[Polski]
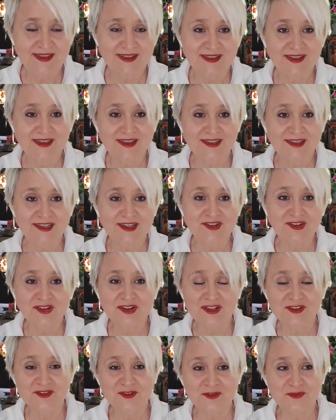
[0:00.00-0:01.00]
i
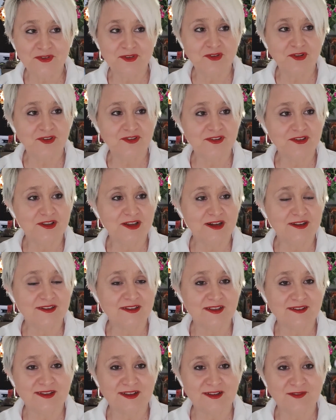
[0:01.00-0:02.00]
jednorazowy to jest
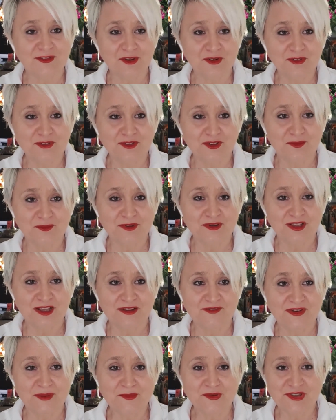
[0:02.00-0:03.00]
karta na dwie osoby, na
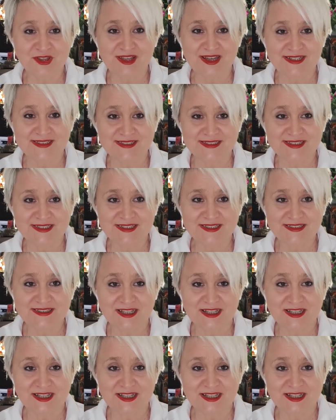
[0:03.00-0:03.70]
dwa przejazdy,